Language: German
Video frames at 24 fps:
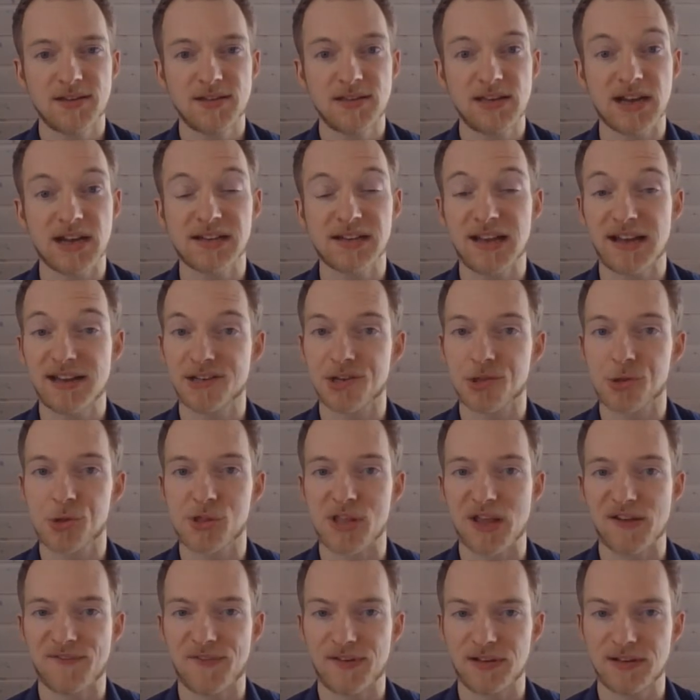Der kleine,
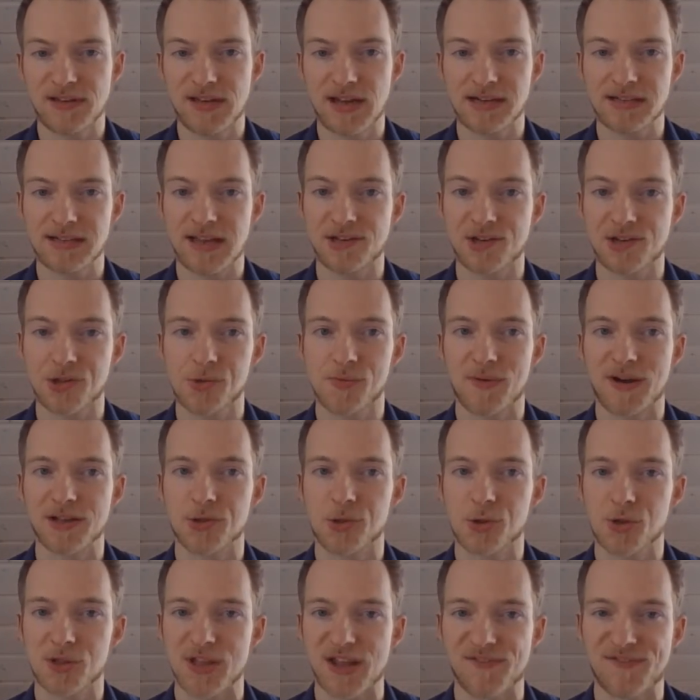Stef der kleine Schwan
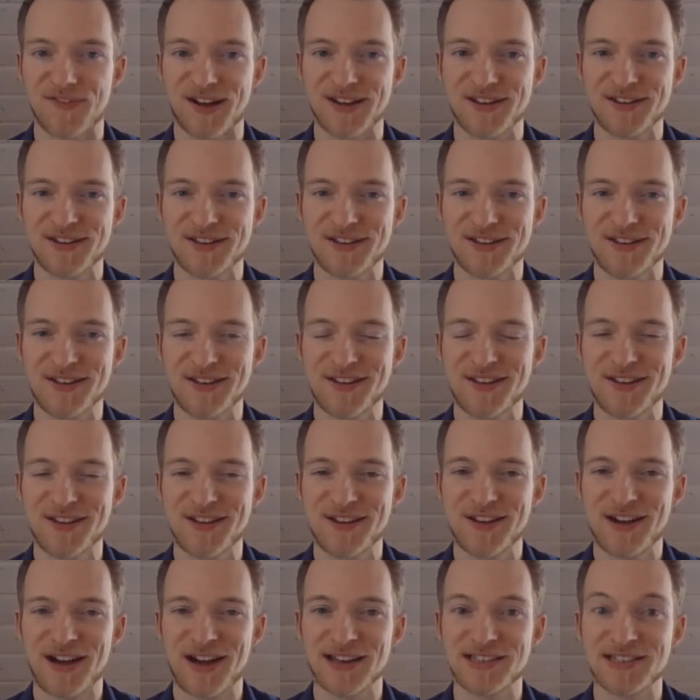Stefan
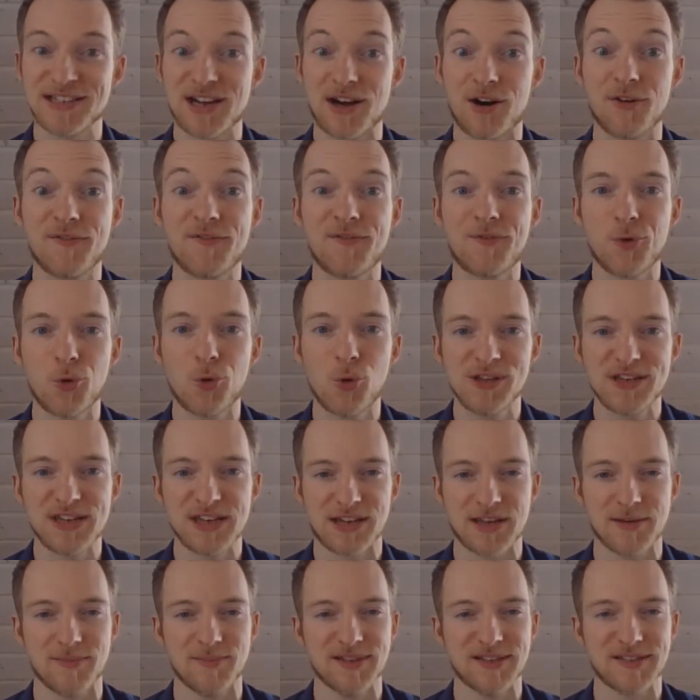hatte auf Folie
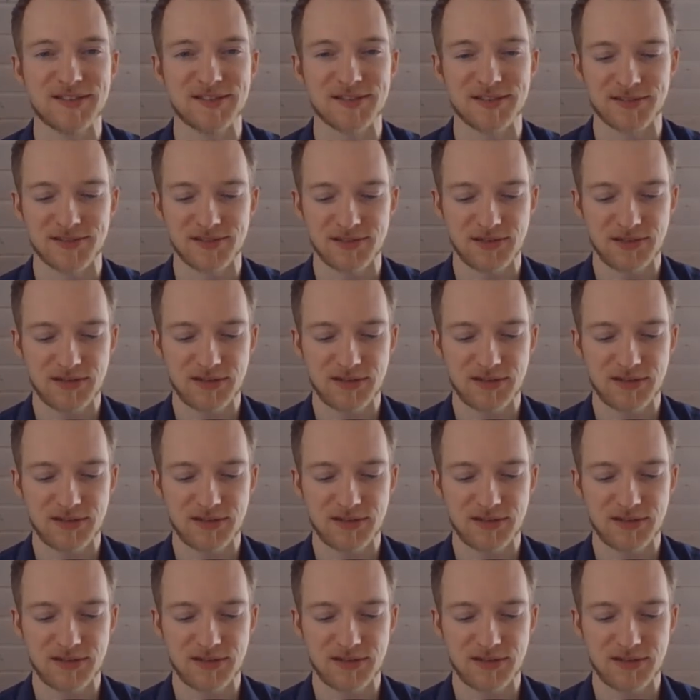gebissen.